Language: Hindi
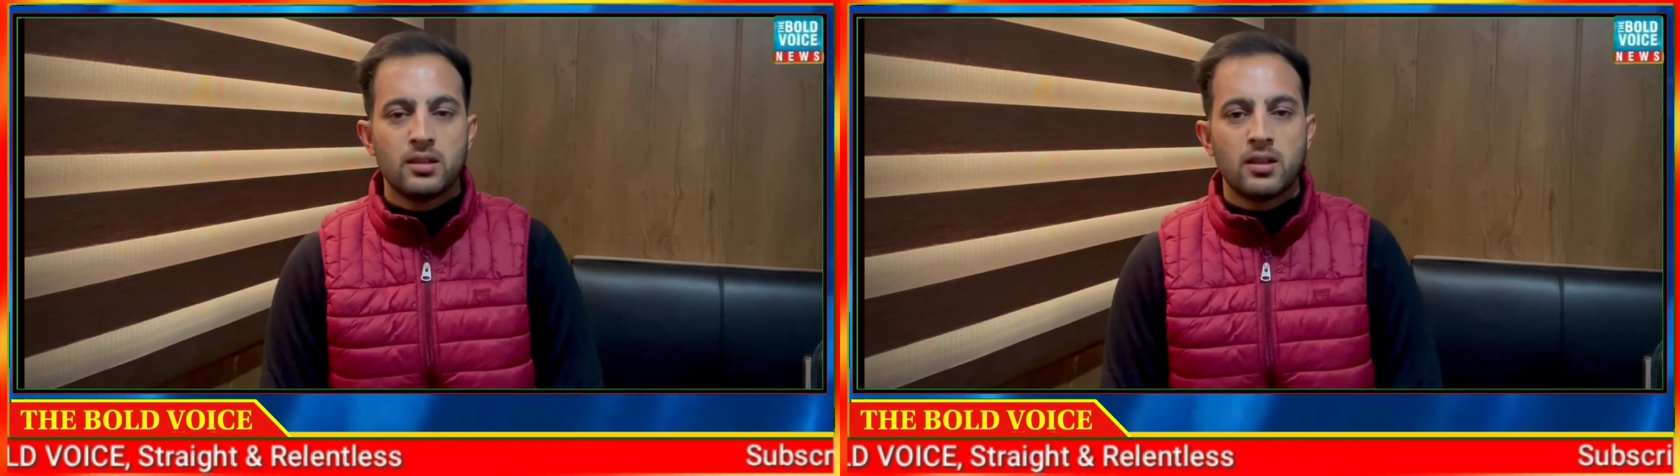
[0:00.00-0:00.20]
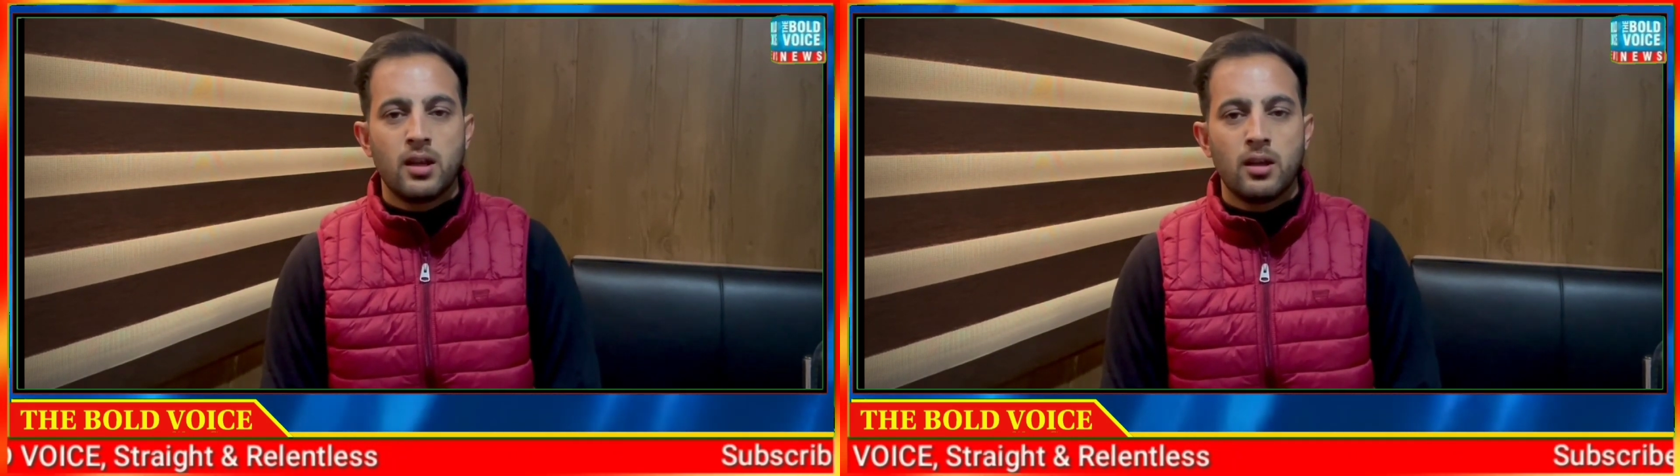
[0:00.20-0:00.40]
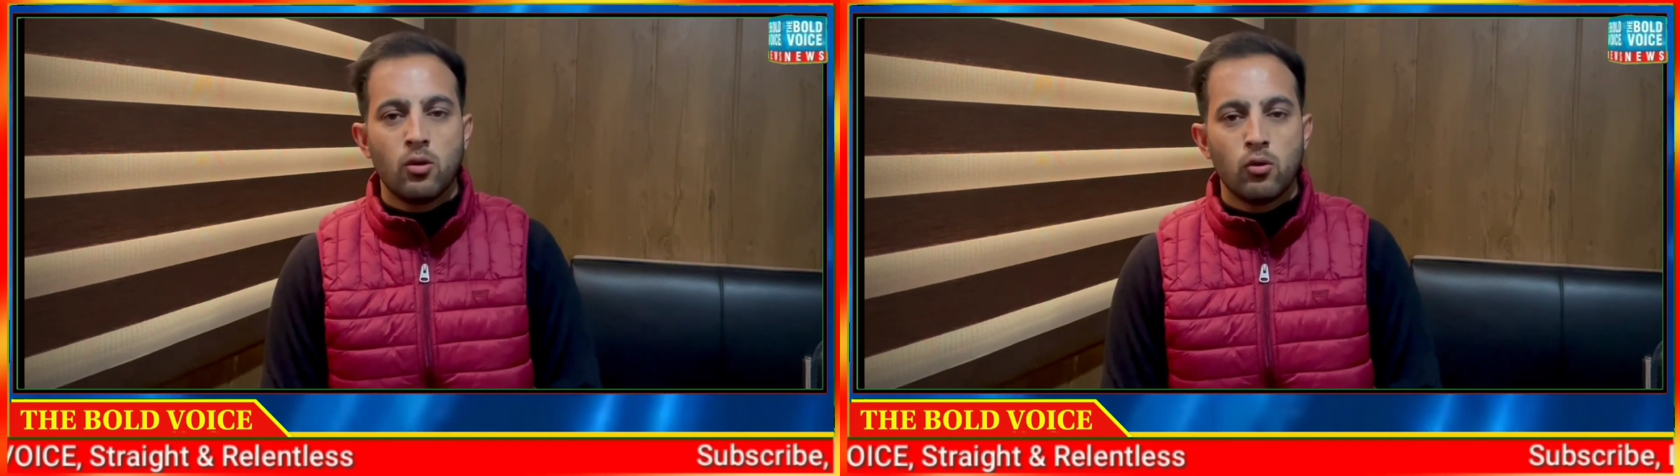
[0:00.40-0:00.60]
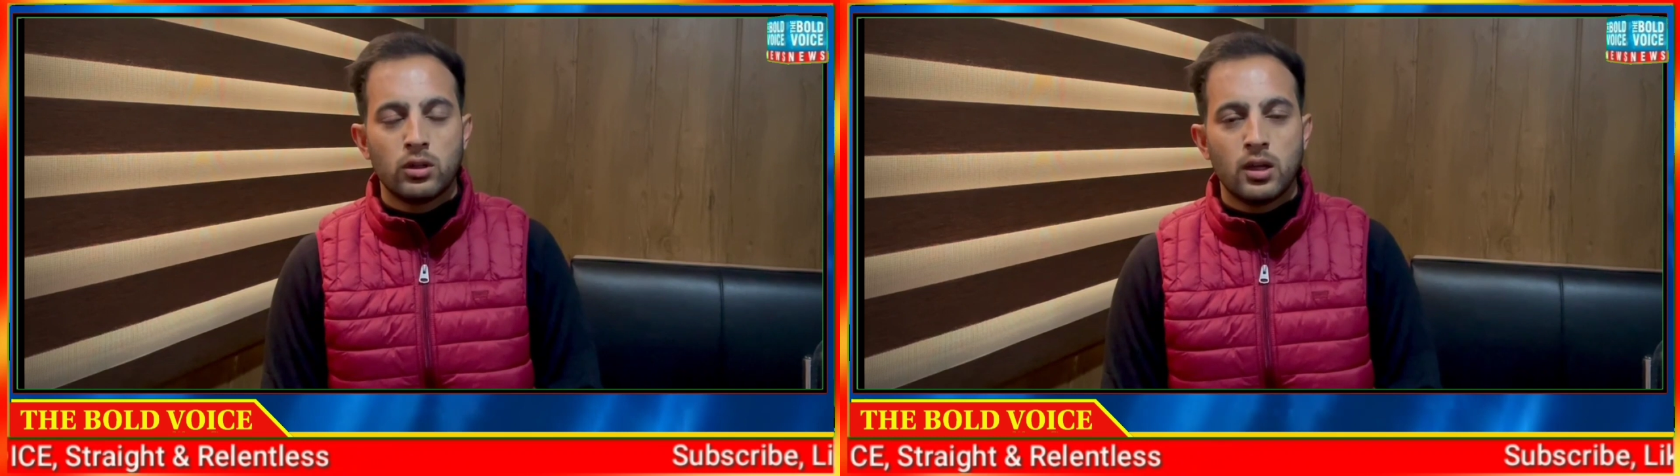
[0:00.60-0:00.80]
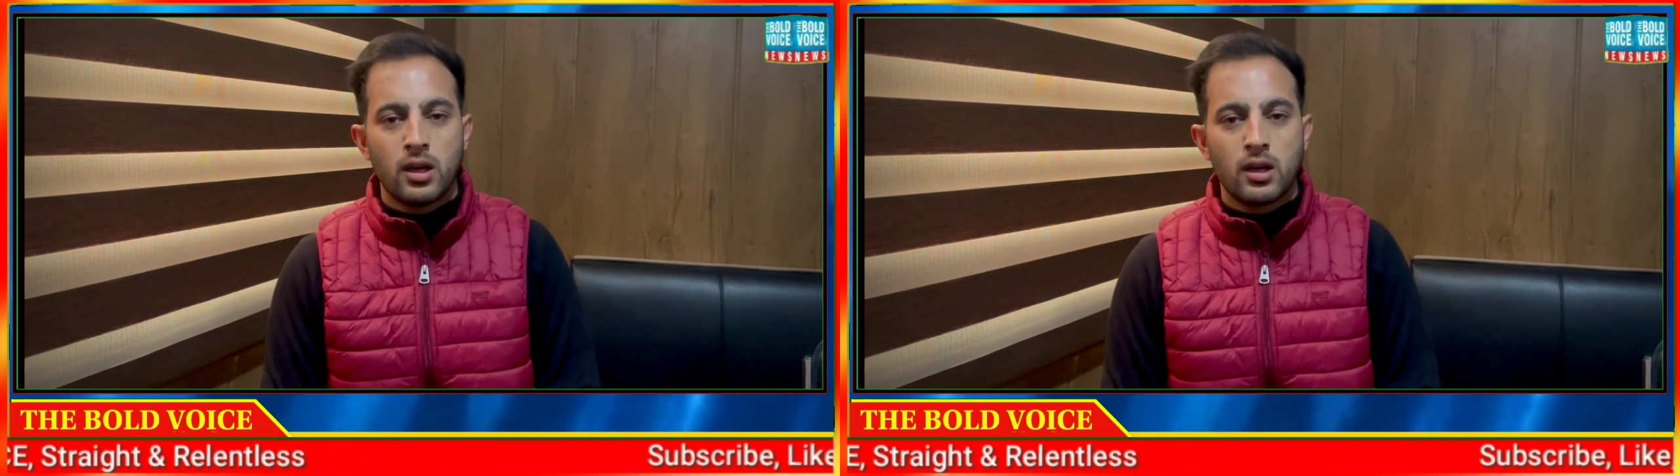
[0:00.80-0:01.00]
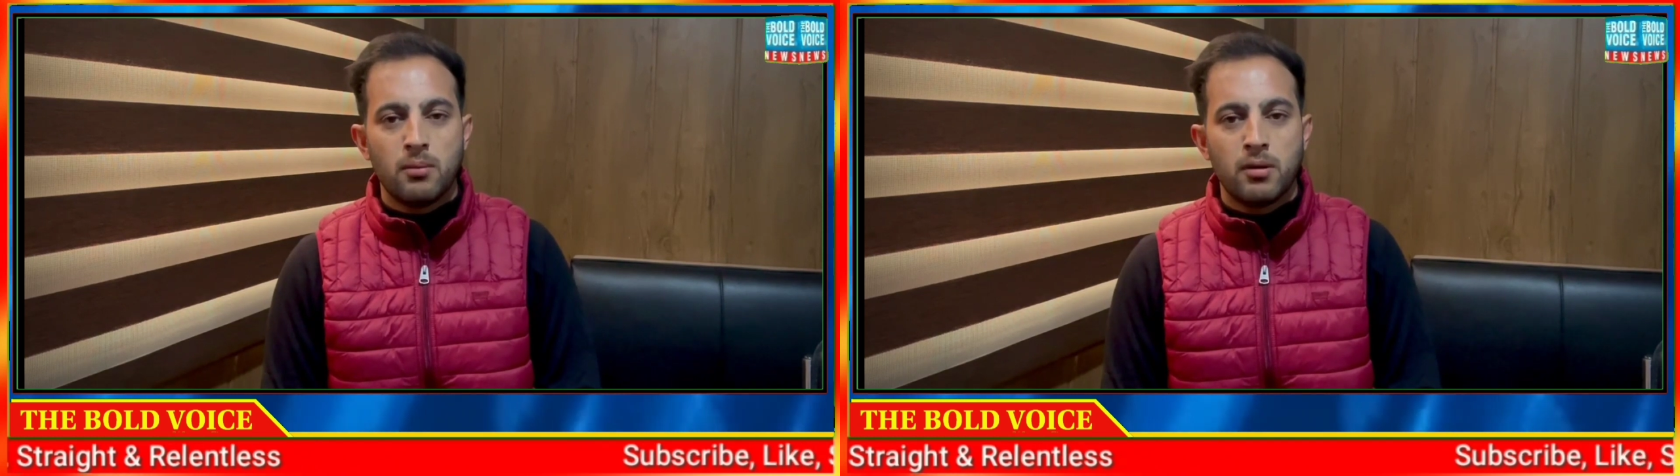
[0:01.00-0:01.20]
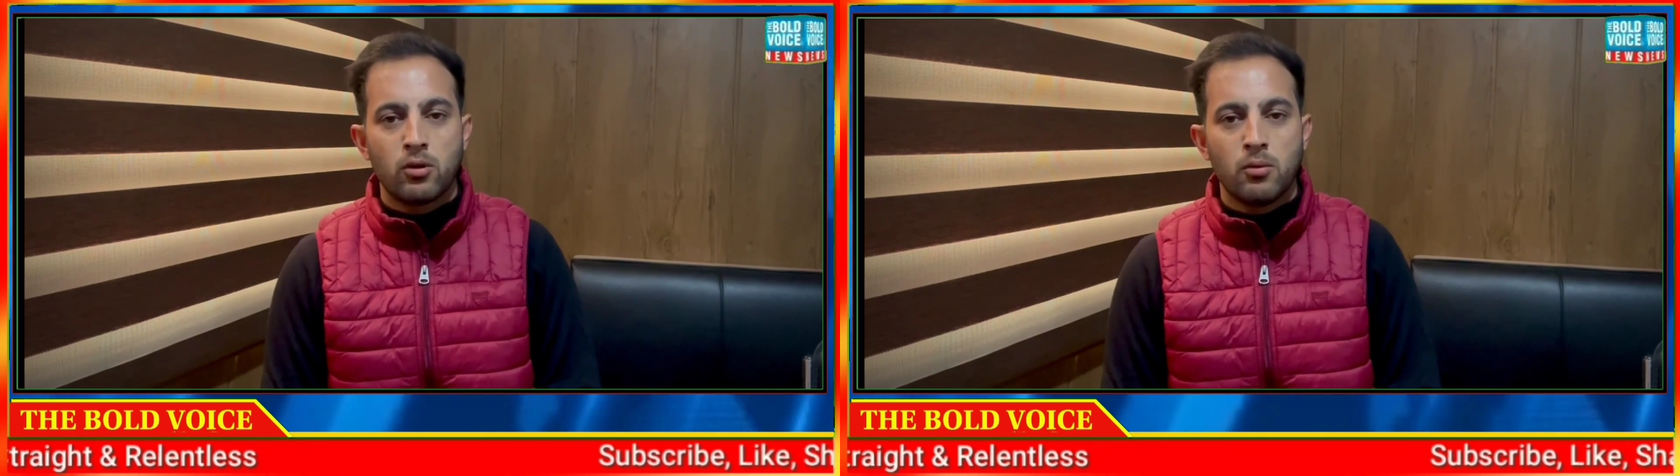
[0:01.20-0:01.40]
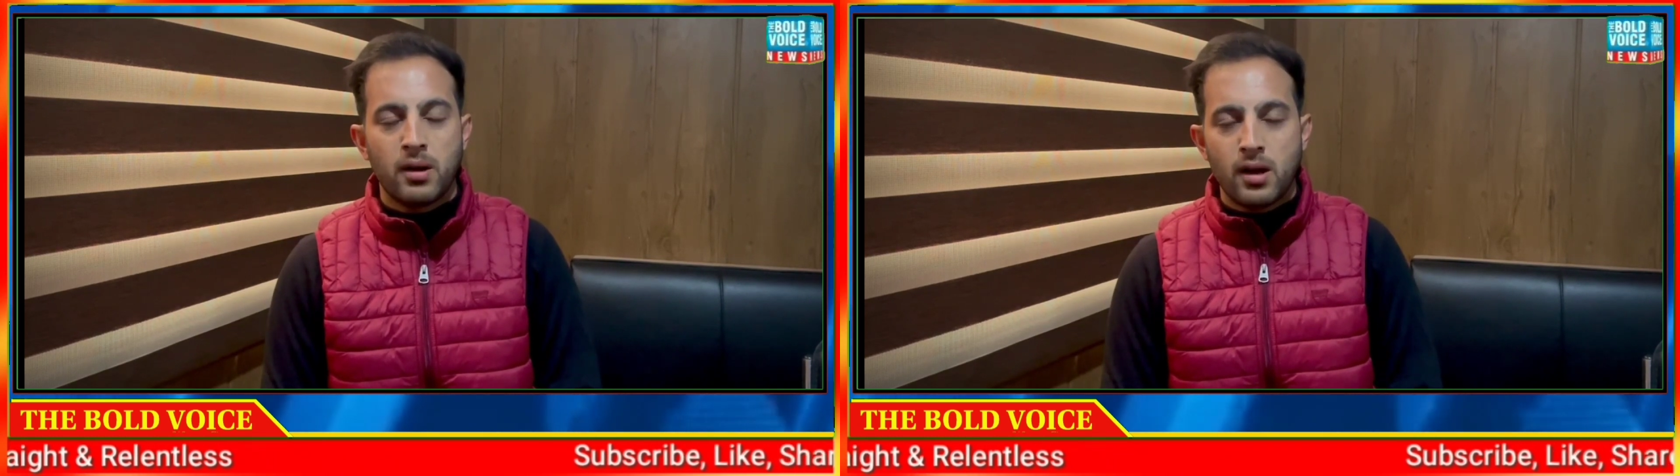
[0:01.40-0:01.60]
जरिए लोगों तक ये खबर
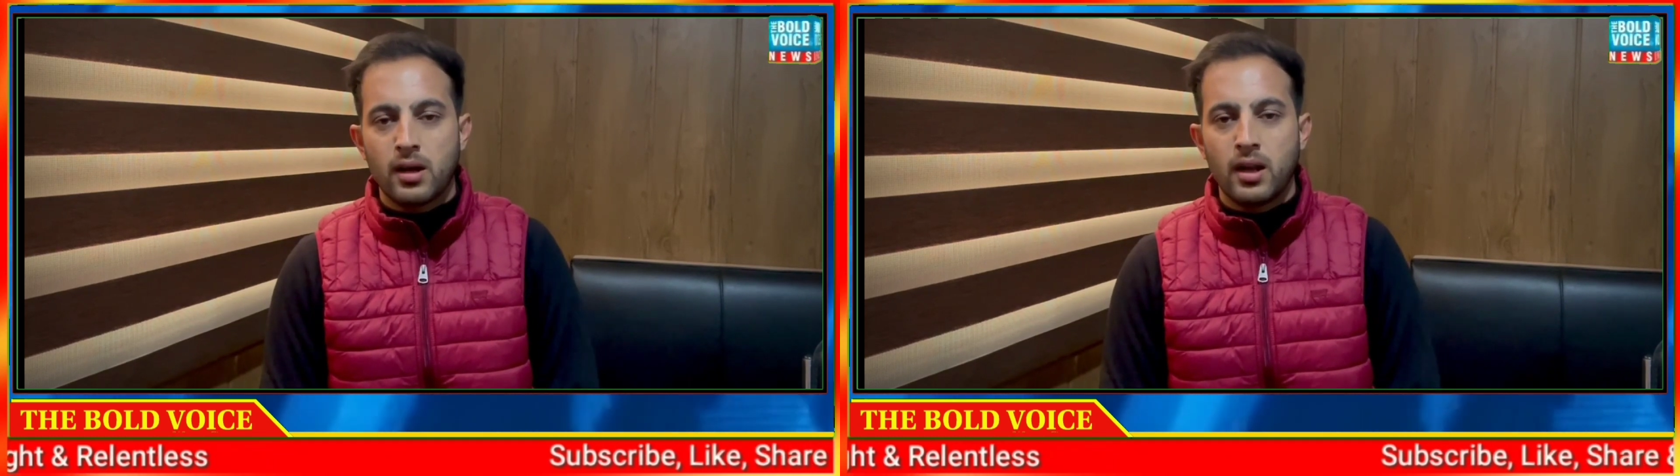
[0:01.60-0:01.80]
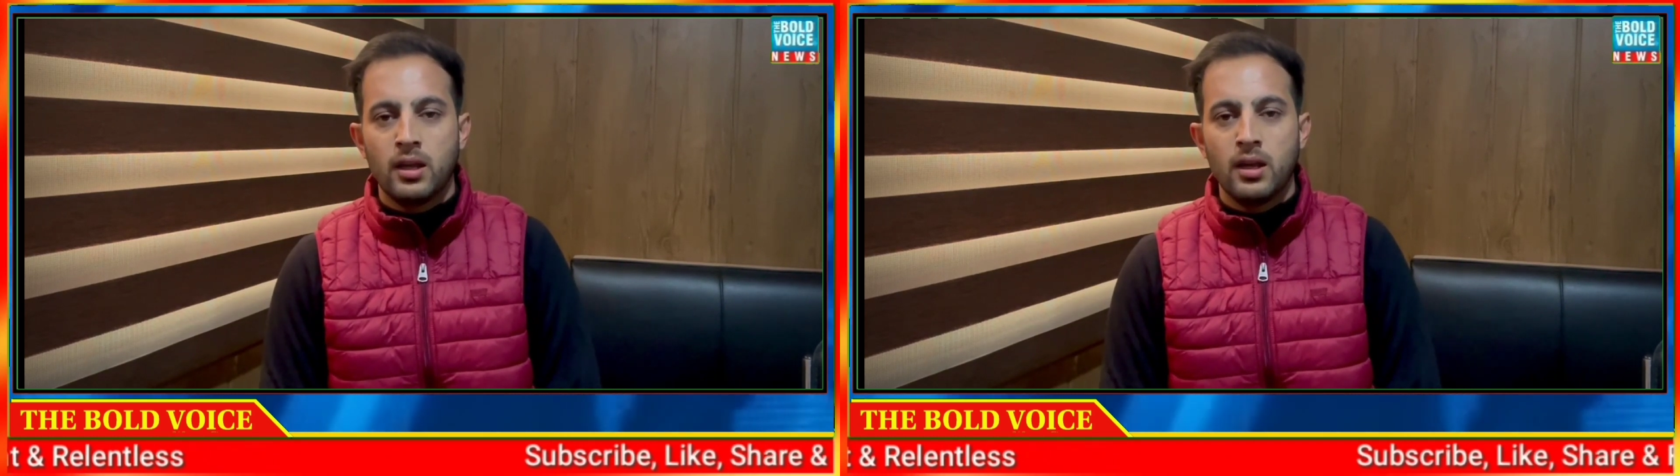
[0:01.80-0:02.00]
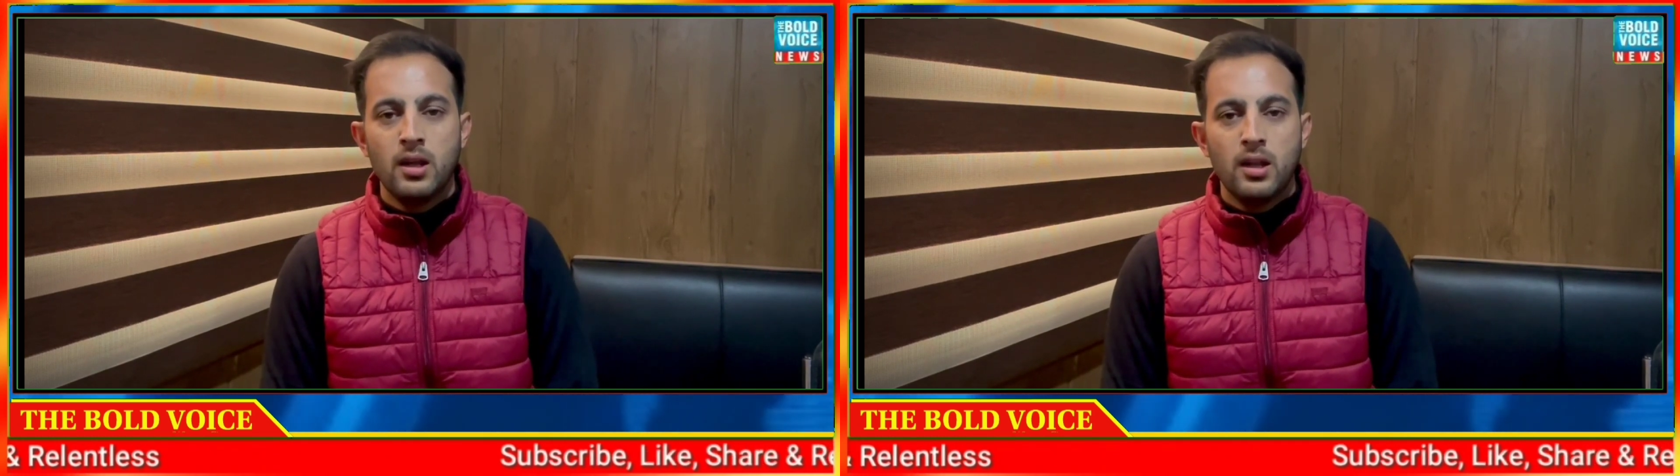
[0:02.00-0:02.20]
को पक्का करेगी